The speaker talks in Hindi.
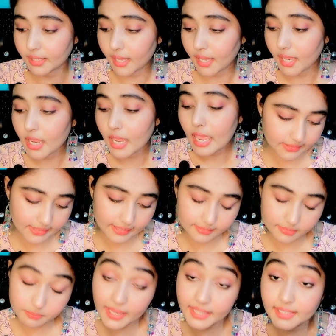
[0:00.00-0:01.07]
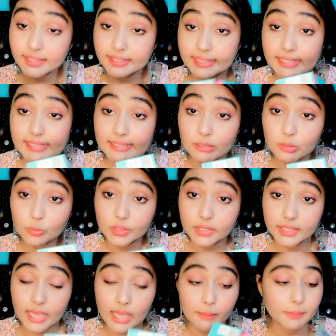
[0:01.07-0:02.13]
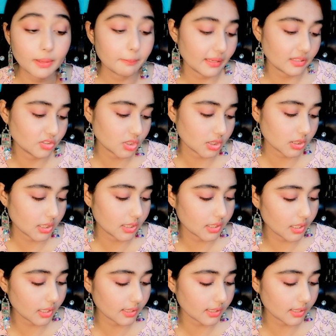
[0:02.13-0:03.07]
का है इसकी एक्सपायरी डेट इन लोगों ने यहाँ पर मेंशन कर